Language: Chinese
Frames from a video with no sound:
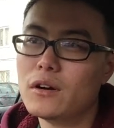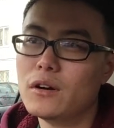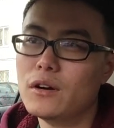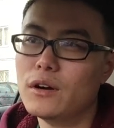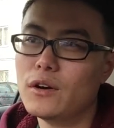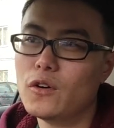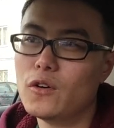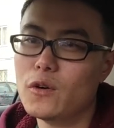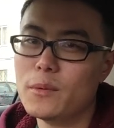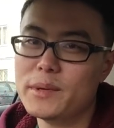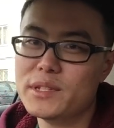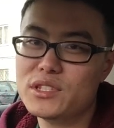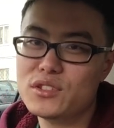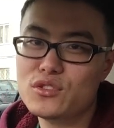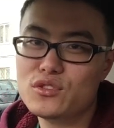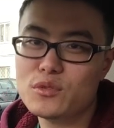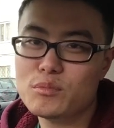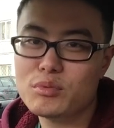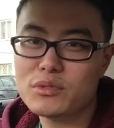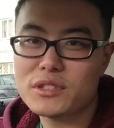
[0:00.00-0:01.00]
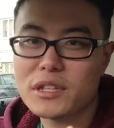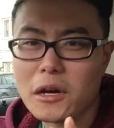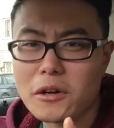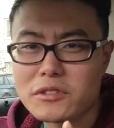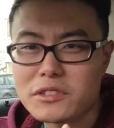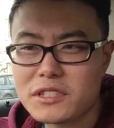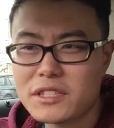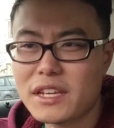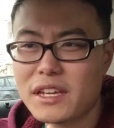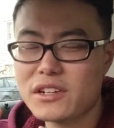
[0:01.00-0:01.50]
然后我们进去，不
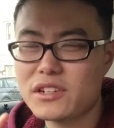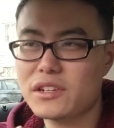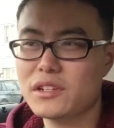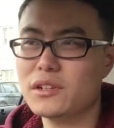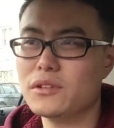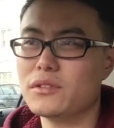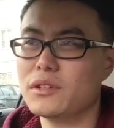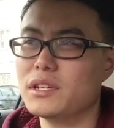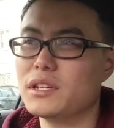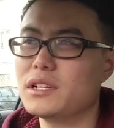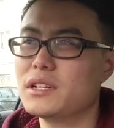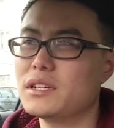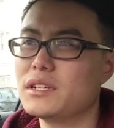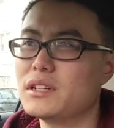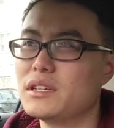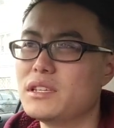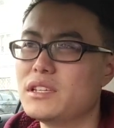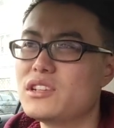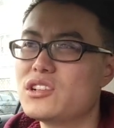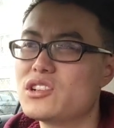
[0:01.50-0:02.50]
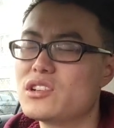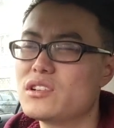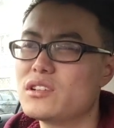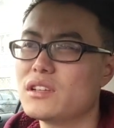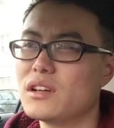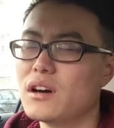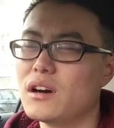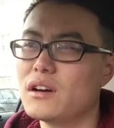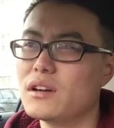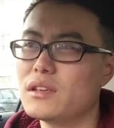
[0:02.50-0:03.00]
巧今天是有一个仪
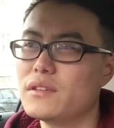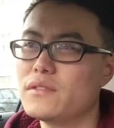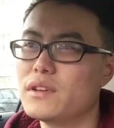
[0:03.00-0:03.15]
式的哈，